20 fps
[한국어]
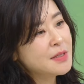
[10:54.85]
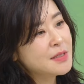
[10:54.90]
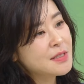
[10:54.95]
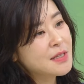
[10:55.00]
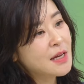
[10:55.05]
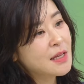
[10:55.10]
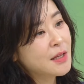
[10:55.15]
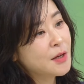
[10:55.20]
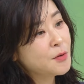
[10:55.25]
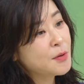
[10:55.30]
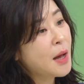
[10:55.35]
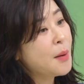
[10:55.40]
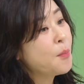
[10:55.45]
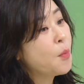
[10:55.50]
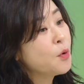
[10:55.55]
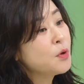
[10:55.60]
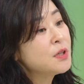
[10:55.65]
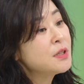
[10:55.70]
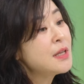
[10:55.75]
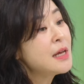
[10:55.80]
있잖아요. 난
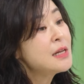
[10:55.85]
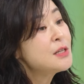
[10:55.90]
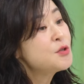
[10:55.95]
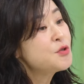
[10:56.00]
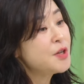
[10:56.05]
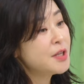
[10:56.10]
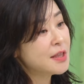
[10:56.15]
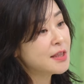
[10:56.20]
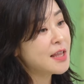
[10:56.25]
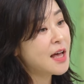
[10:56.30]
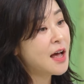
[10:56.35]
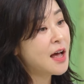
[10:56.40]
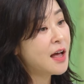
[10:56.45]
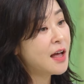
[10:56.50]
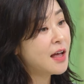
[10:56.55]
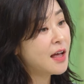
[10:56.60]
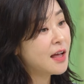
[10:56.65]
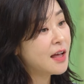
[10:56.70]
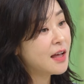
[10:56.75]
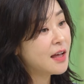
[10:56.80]
뭐든 할 수 있다.
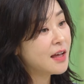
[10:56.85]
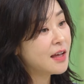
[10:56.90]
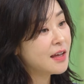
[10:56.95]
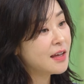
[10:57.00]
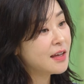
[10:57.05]
네.